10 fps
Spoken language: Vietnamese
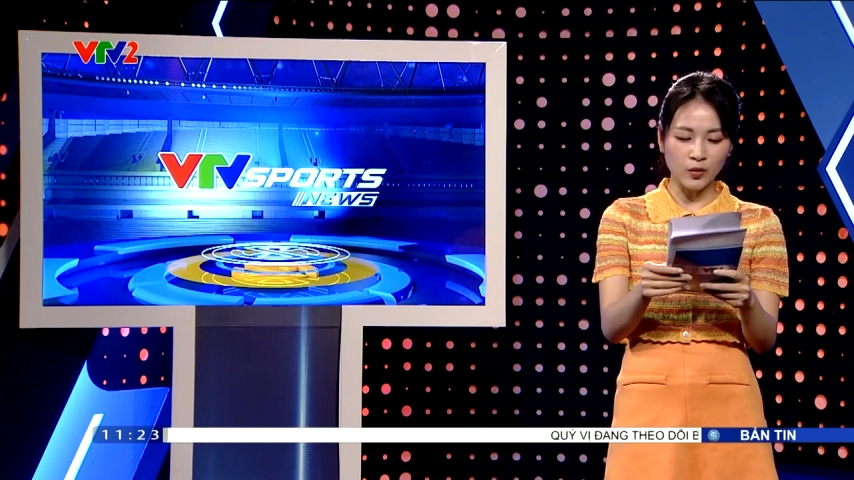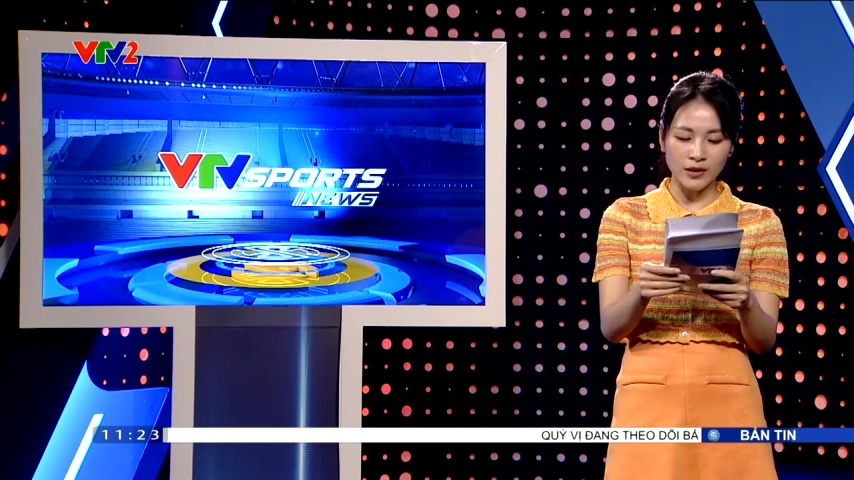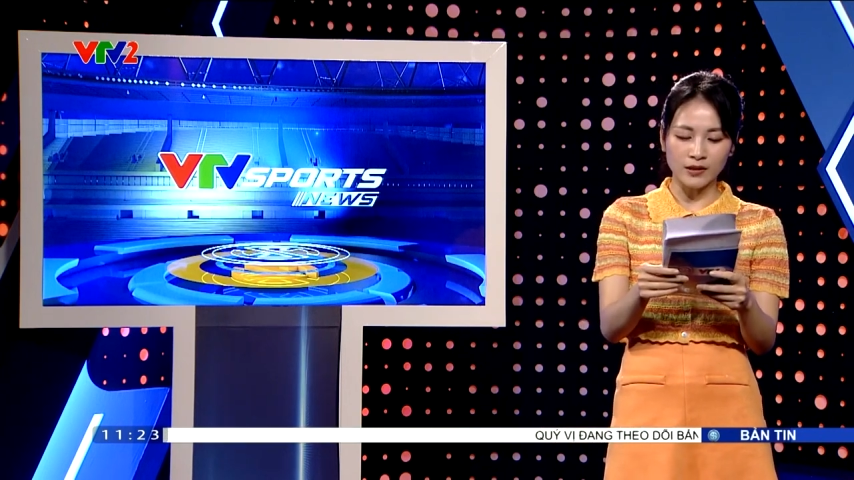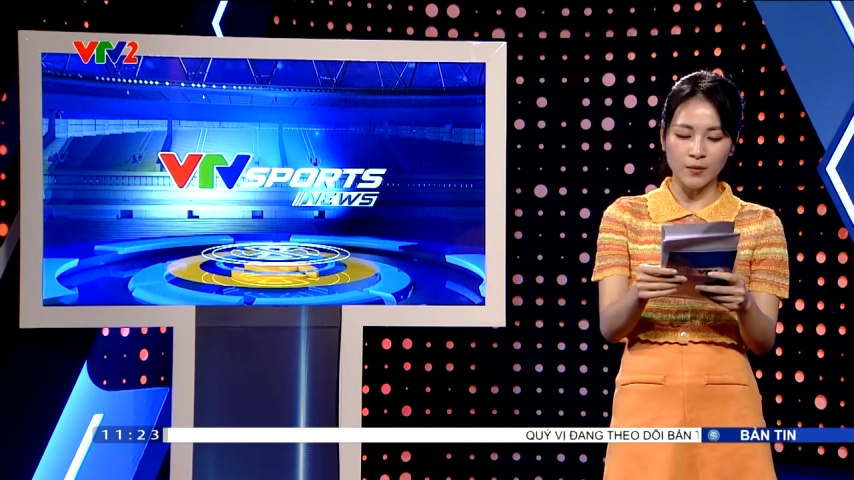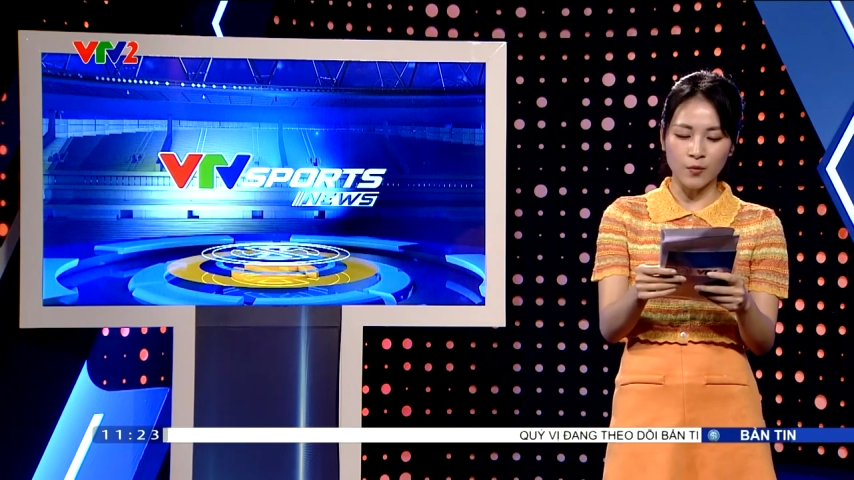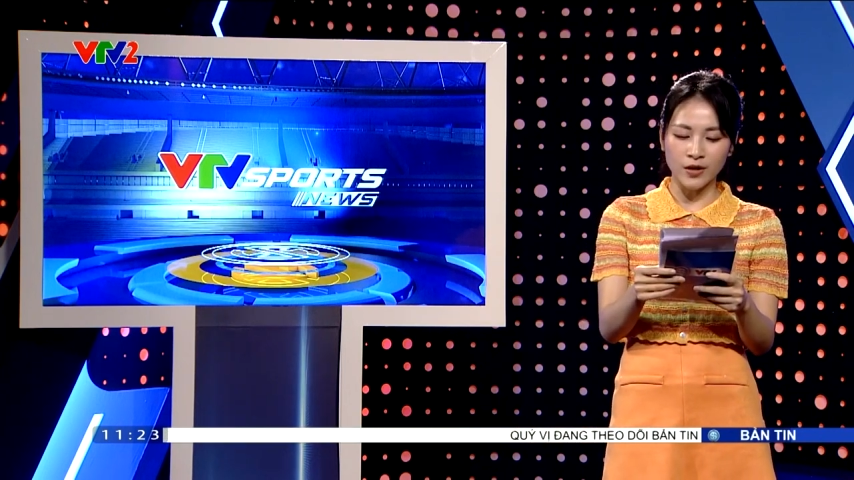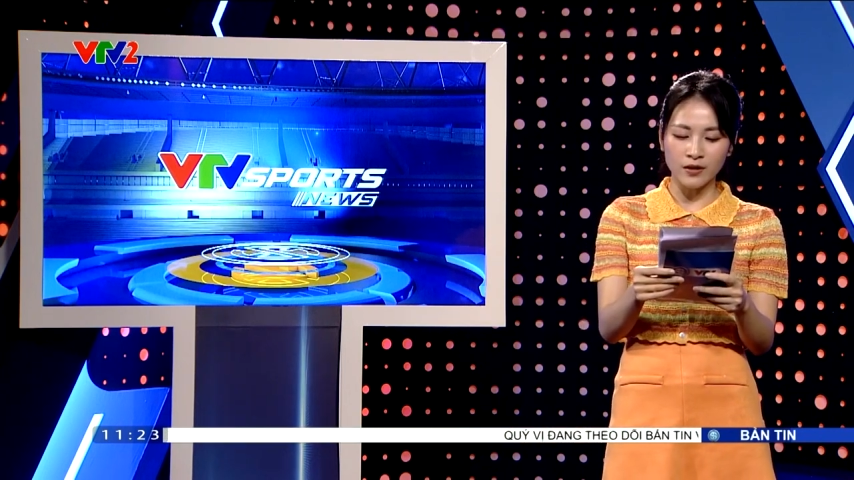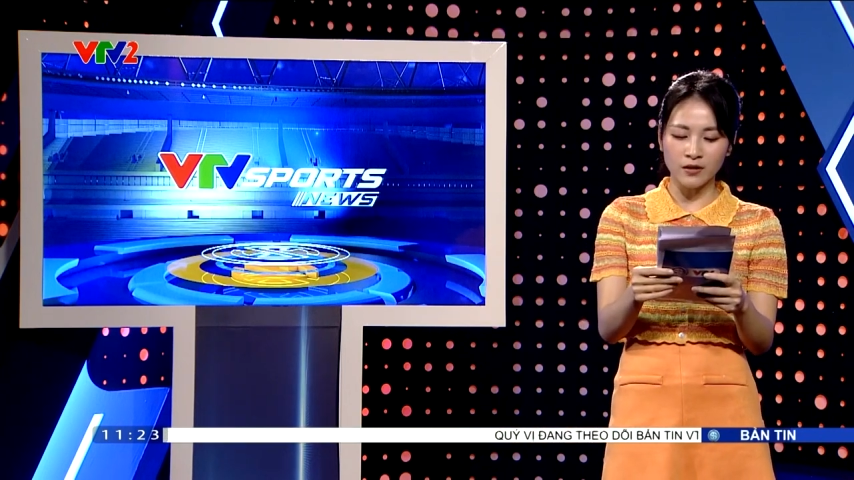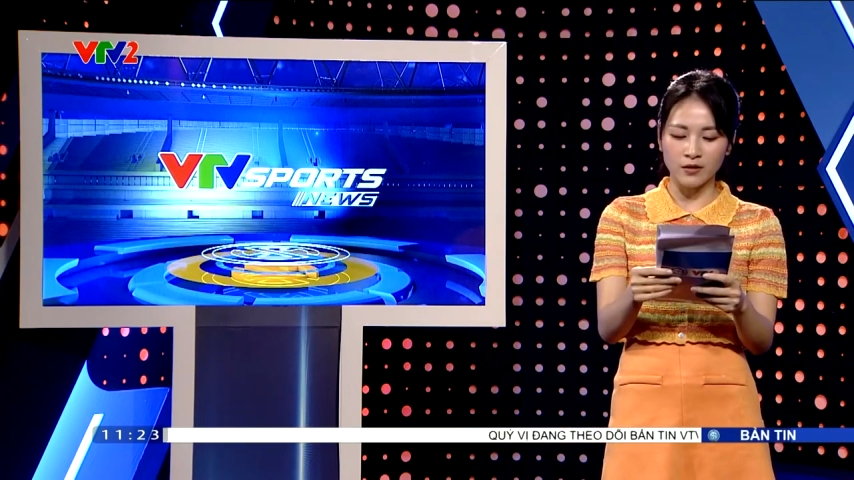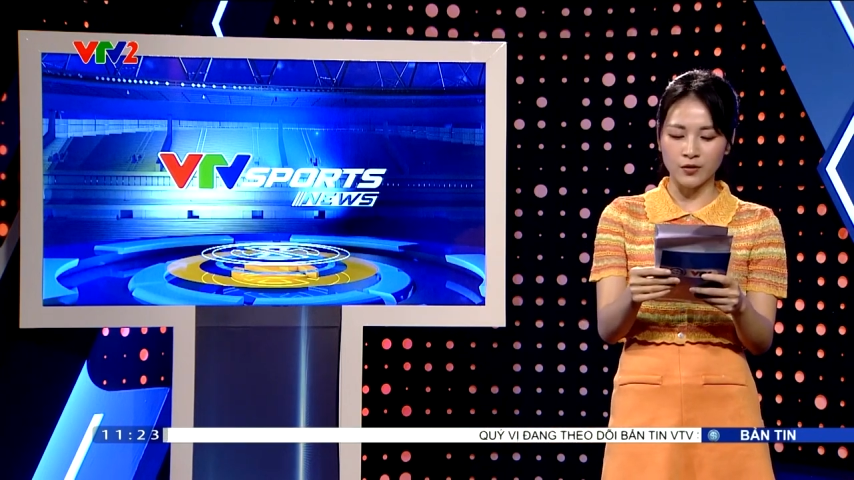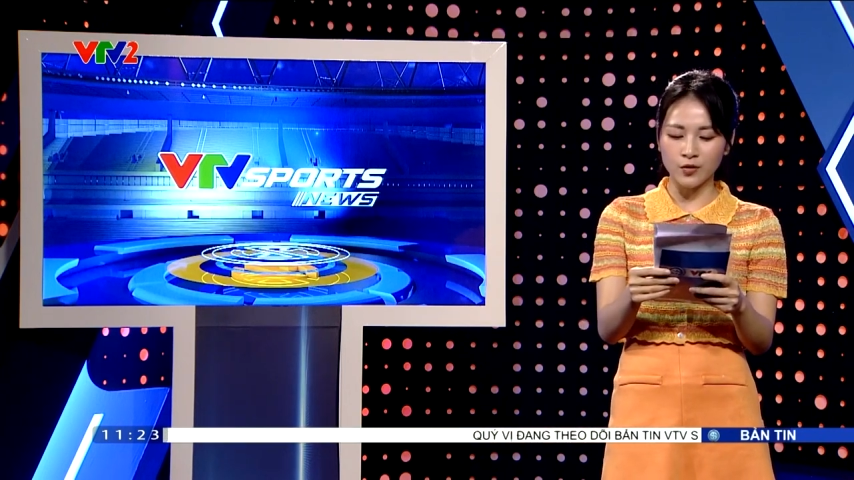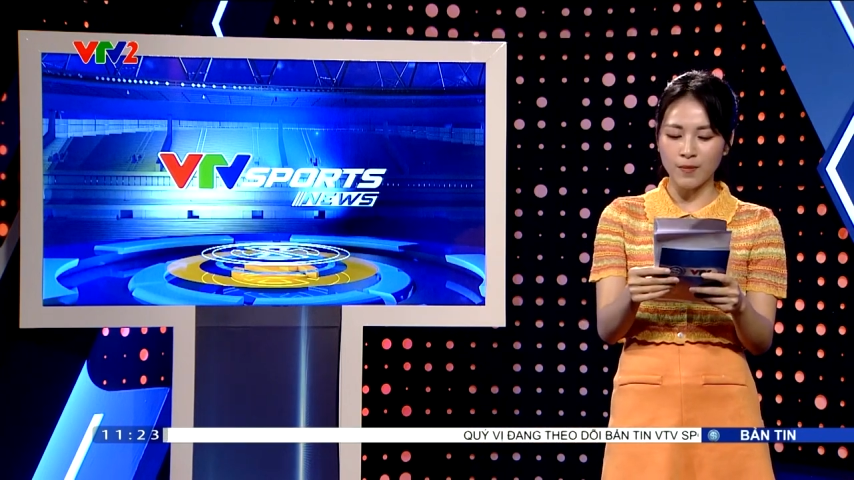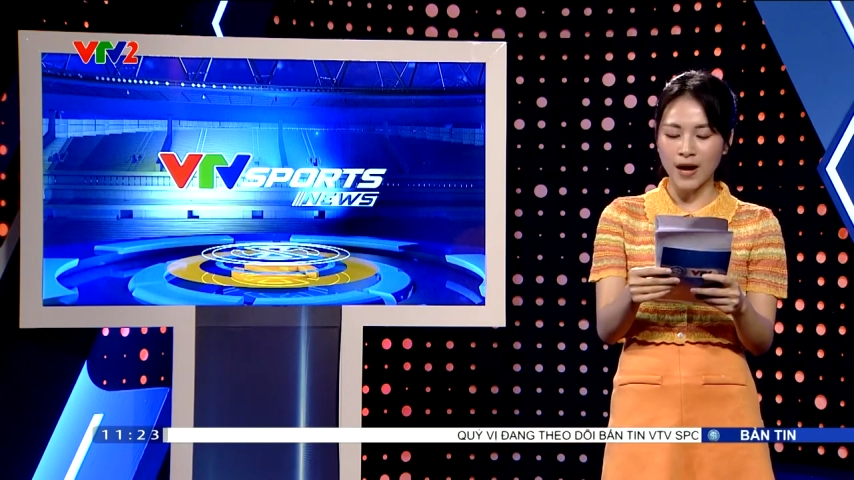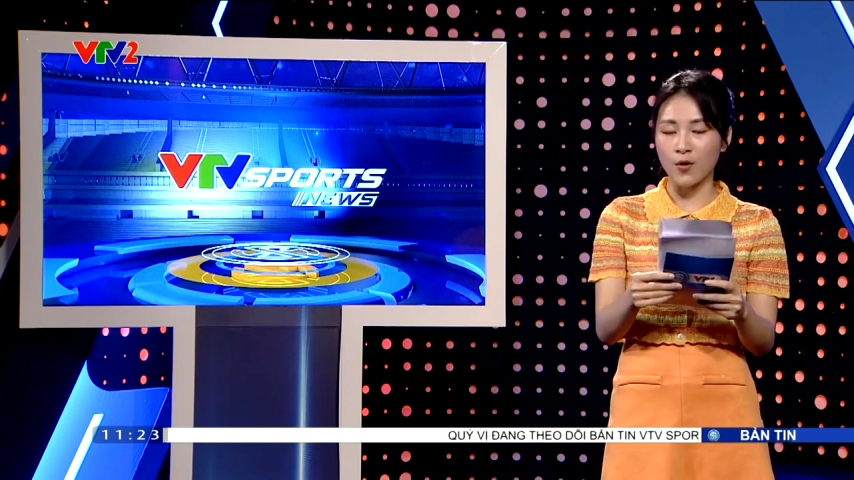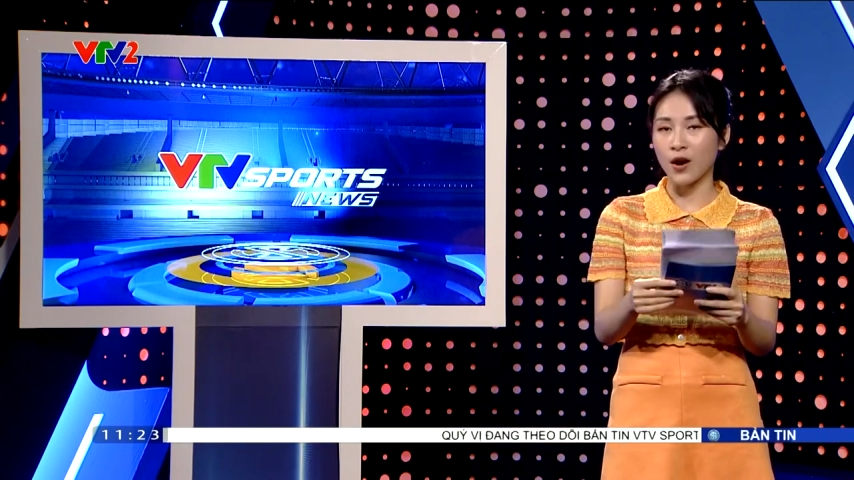tuần tập huấn ở
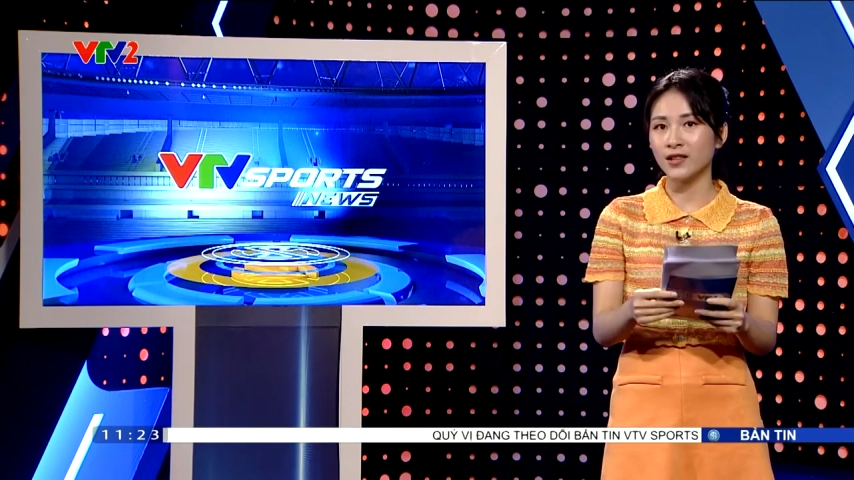Dubai của